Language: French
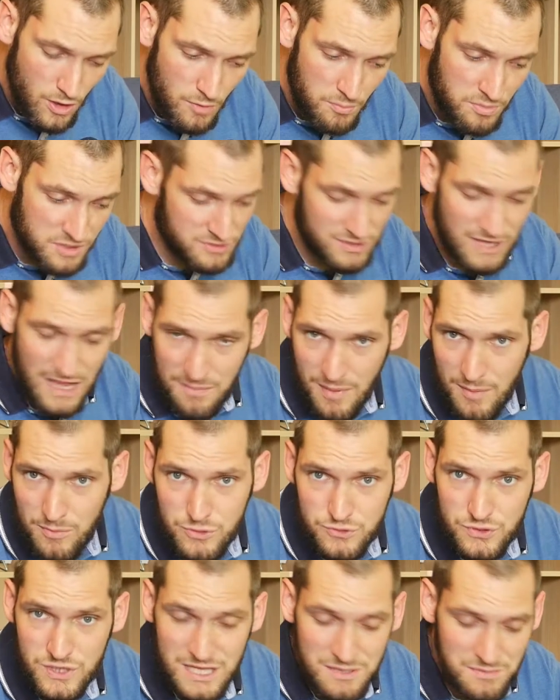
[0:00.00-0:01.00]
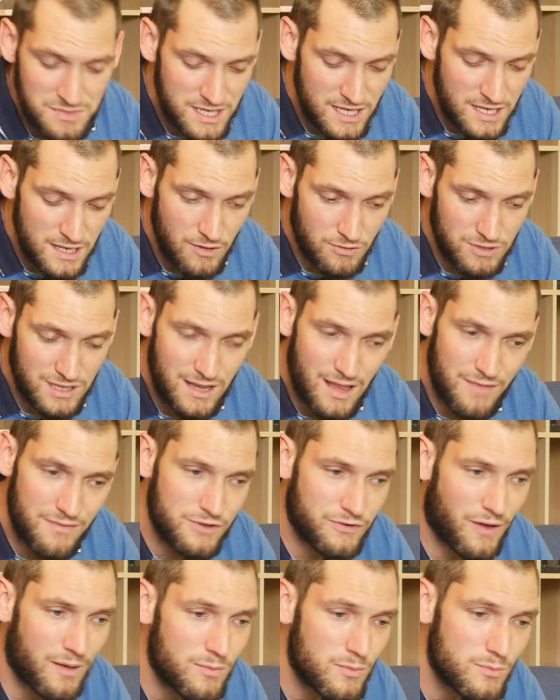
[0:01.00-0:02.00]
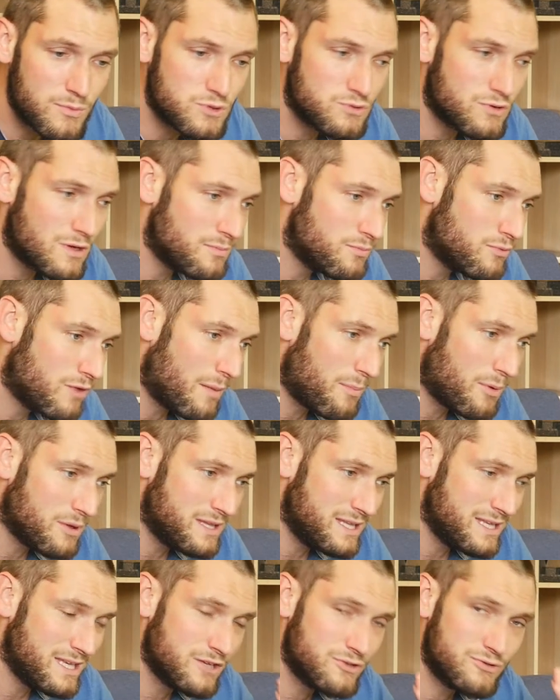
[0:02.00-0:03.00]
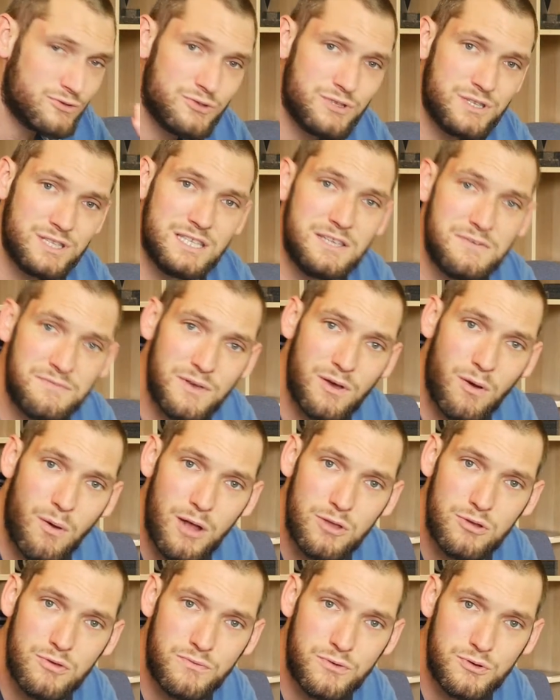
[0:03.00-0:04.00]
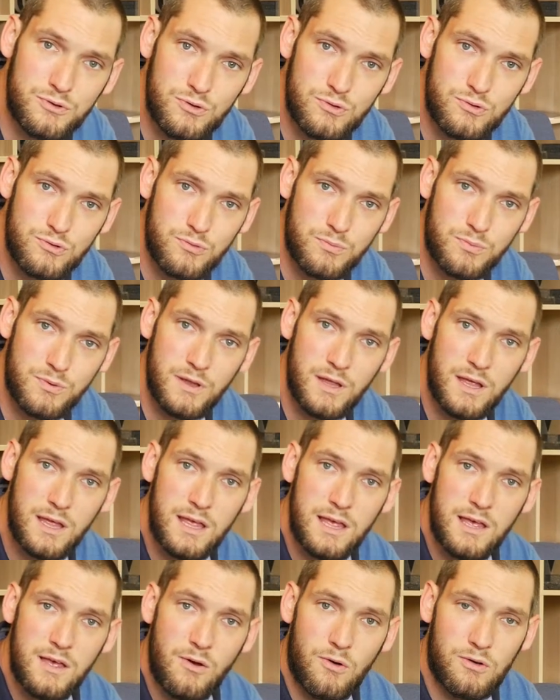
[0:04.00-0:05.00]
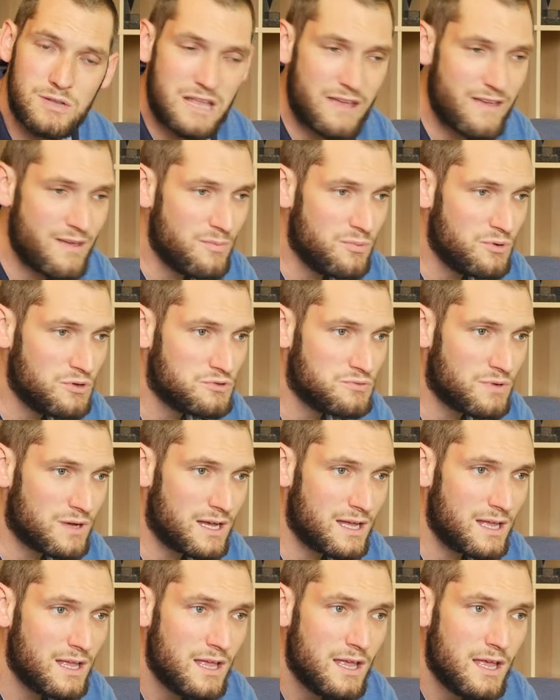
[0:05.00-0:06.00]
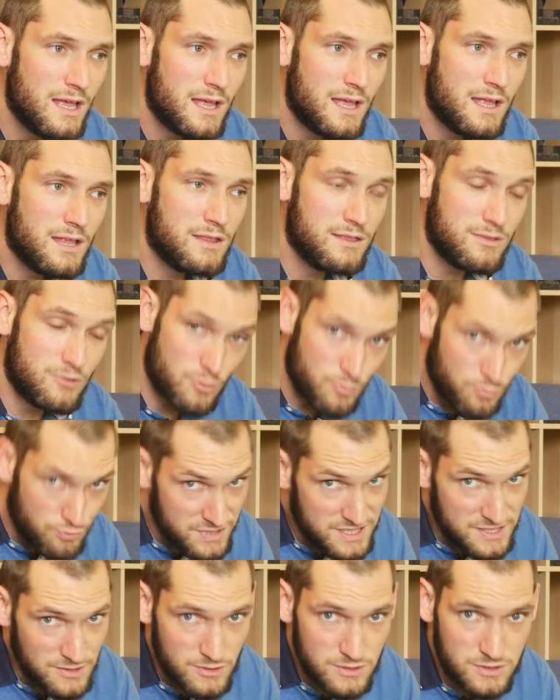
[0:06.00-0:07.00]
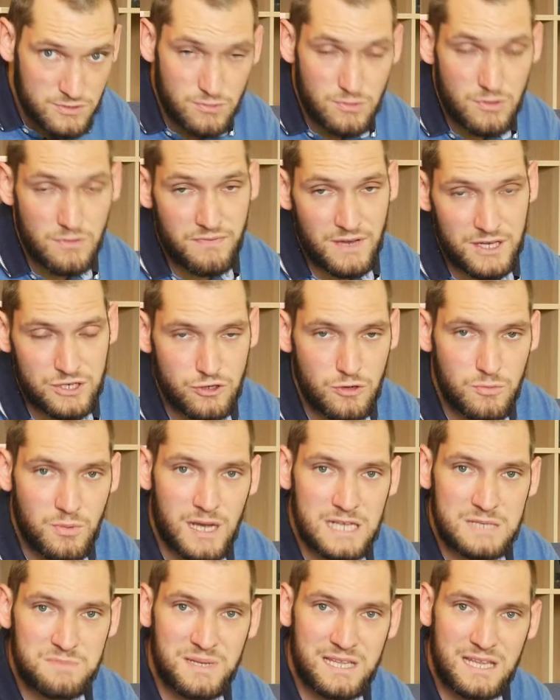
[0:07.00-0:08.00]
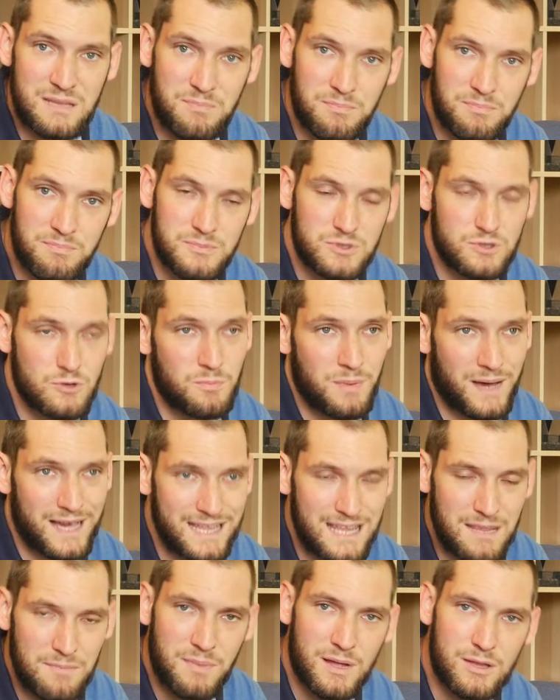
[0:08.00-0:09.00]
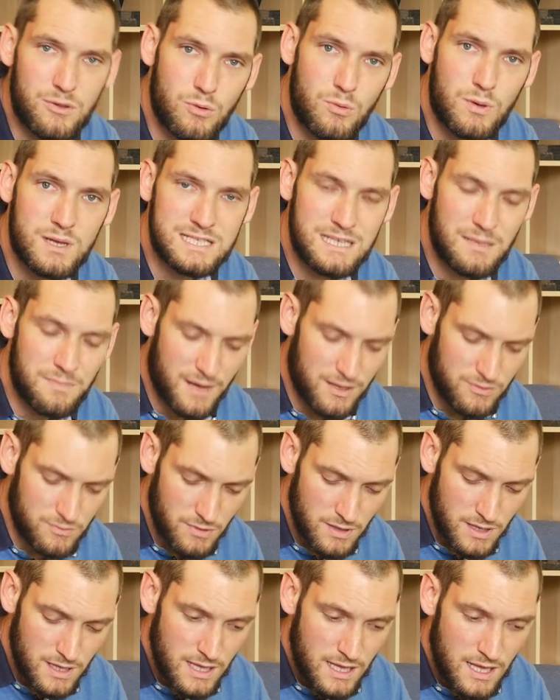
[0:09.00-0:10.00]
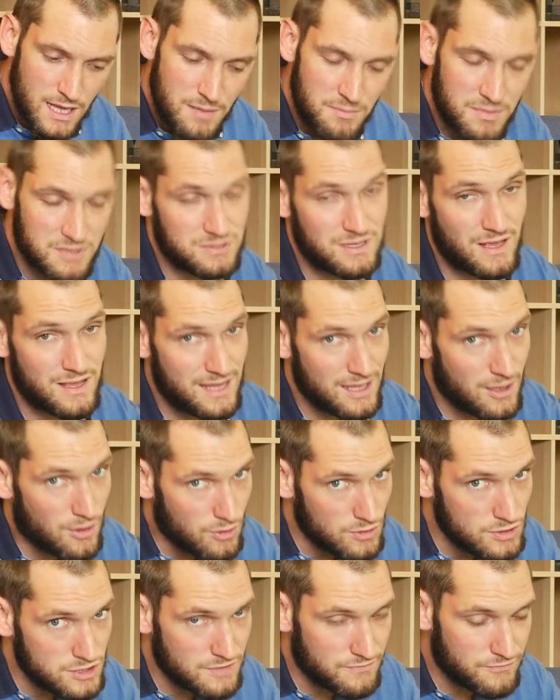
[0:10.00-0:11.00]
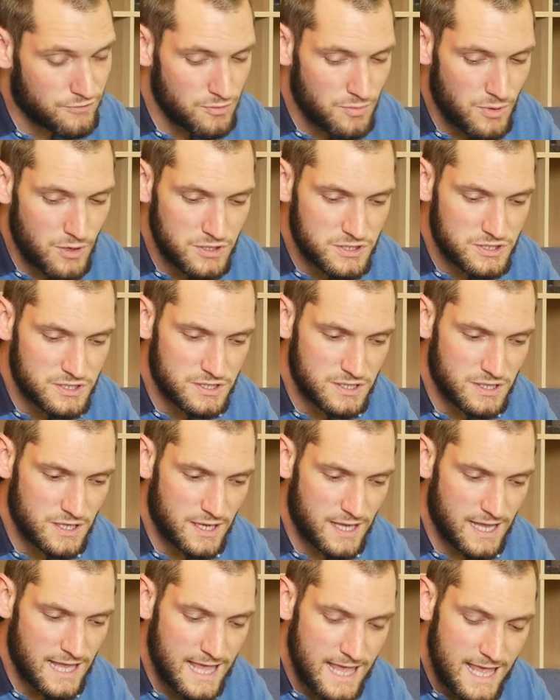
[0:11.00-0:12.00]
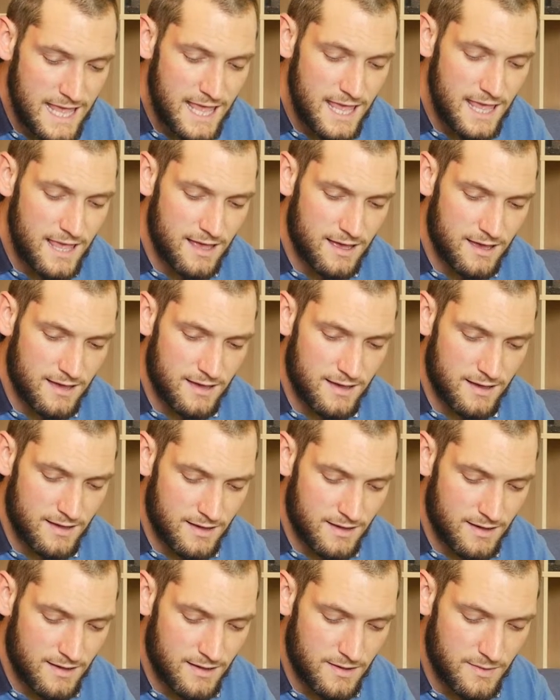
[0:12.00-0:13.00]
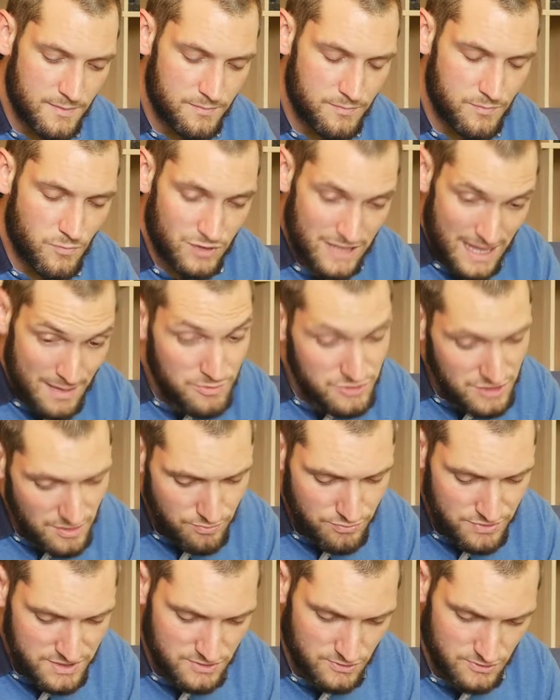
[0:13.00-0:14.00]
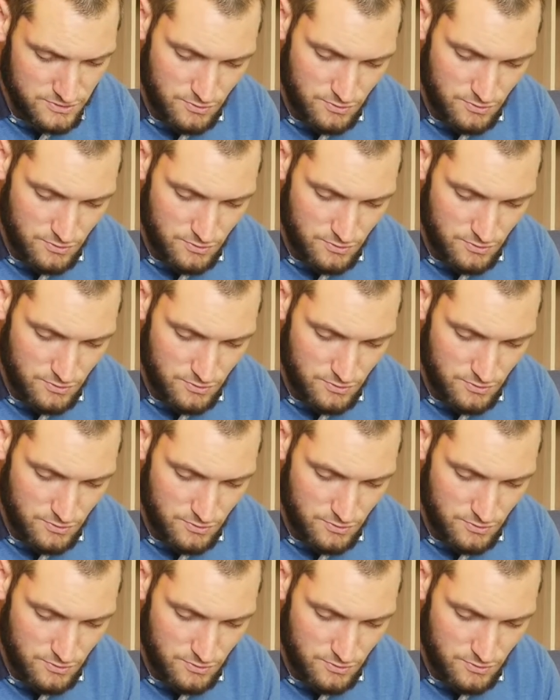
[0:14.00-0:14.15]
parce qu'on n'avait pas besoin des 1000, on en avait vraiment besoin pour apporter quelque chose de différent à nos photos de couple. On avait besoin de puissance, donc le Flash Cobra se, prêtait, pas trop à ça, pardon, parce qu'on avait des grandes softbox, et euh, on avait besoin de puissance.